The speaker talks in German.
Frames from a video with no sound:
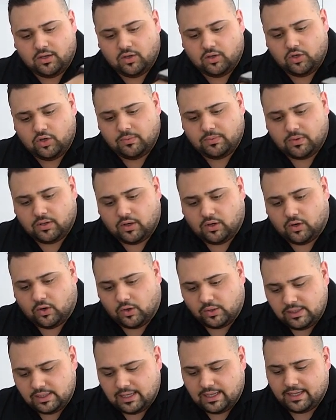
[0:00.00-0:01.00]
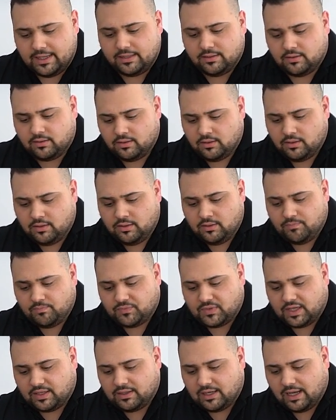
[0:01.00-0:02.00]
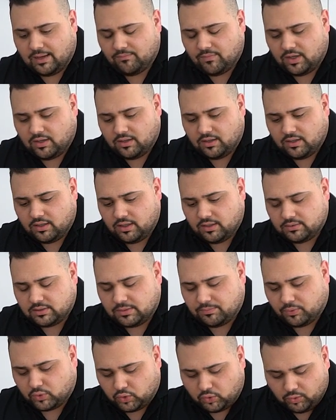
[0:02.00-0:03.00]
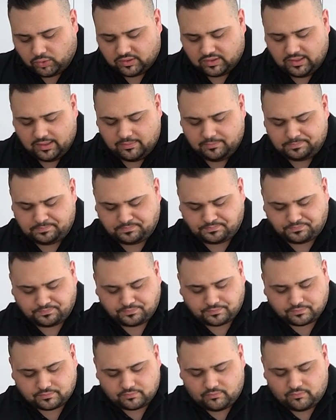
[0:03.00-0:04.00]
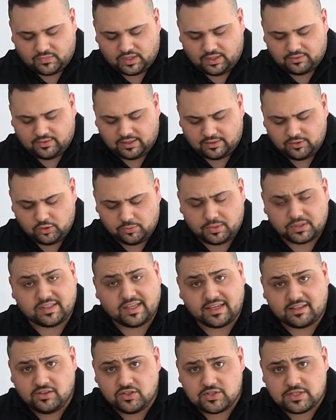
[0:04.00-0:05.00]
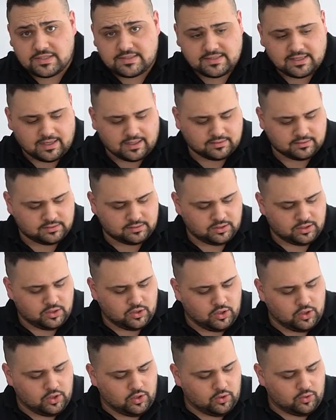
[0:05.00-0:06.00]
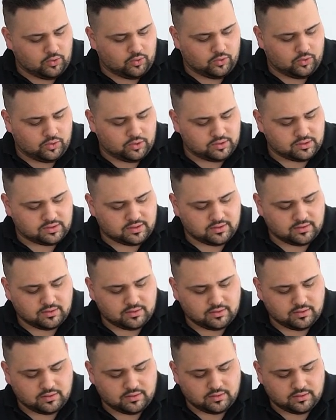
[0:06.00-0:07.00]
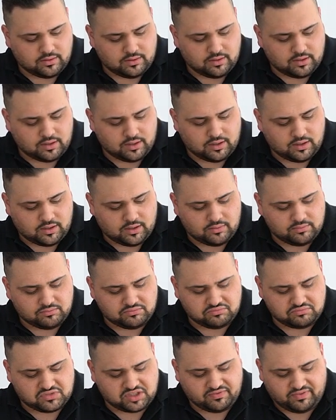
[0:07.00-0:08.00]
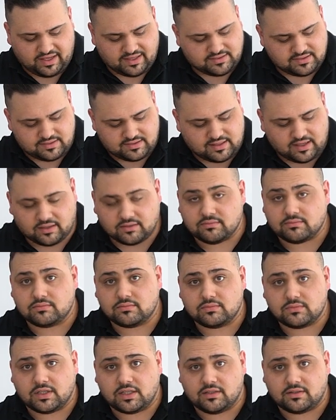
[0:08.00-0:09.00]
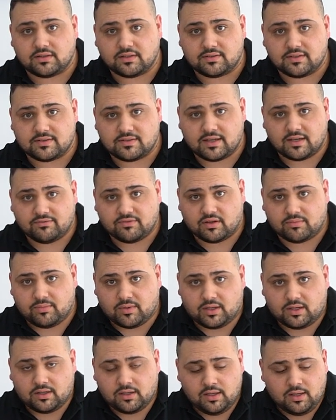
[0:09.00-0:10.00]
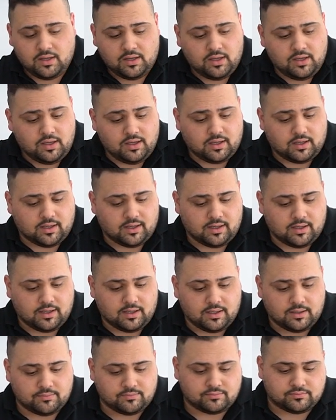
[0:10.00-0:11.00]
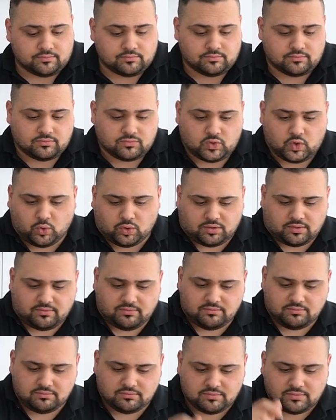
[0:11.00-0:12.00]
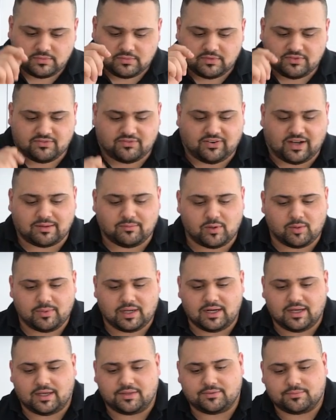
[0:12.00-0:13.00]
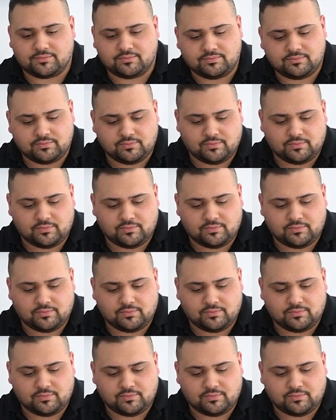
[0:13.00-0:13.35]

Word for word: über Online, dann haben wir äh, die Produkte, dann über technische Sachen und ähm, diverse Sachen, nenne ich das jetzt einfach mal. Ähm, gut, fangen wir mal an